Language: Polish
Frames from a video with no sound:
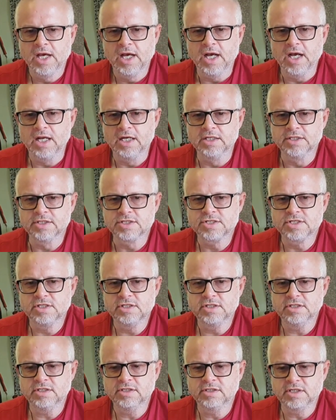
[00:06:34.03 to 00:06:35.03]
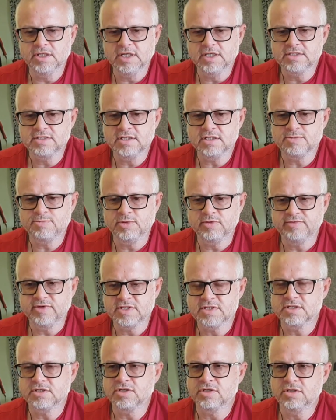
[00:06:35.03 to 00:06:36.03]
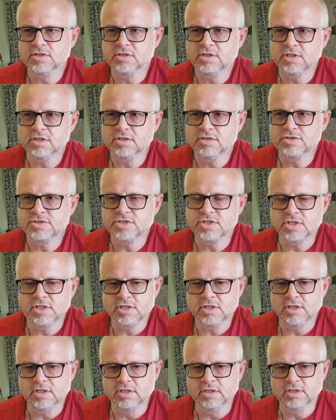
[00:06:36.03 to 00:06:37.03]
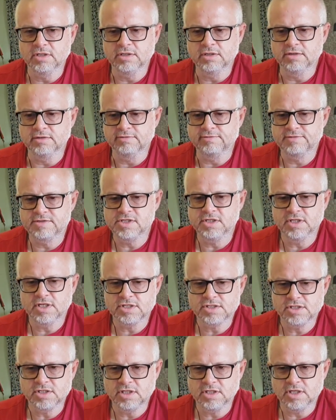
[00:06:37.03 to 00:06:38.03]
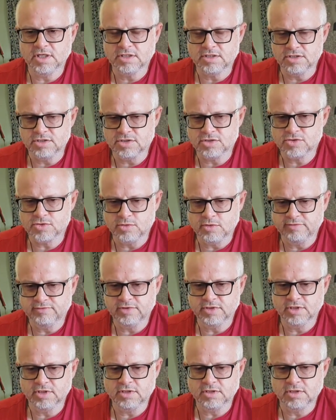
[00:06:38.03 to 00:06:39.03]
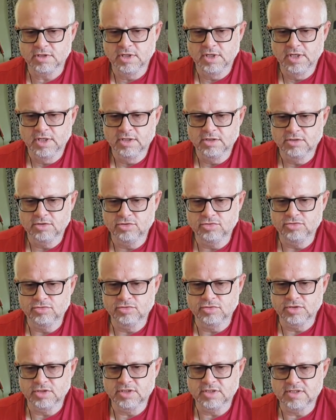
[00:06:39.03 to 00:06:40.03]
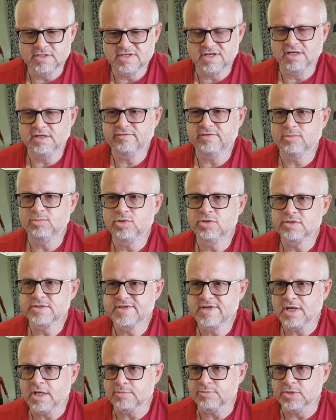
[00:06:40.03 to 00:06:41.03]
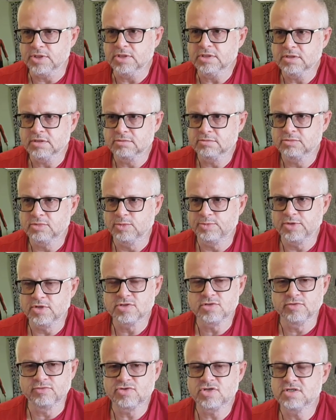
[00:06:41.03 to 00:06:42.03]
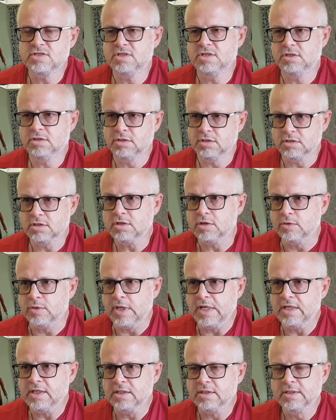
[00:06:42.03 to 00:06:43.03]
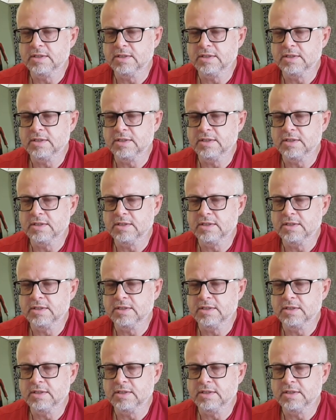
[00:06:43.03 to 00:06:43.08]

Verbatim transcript: Ale jeżeli interakcja sprowadza się do tego, że e, wcina się jakiś człowiek, który zalewa bluzgami po prostu wszystkich dookoła,